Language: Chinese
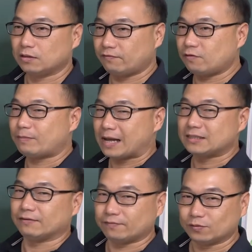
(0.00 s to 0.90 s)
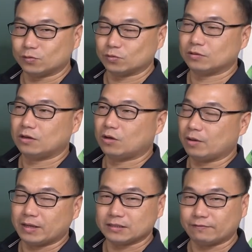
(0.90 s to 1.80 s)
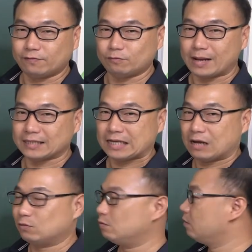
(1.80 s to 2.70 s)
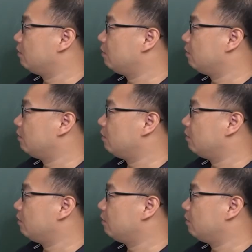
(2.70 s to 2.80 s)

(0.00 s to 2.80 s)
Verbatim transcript: 负八减负五会变成负八加五，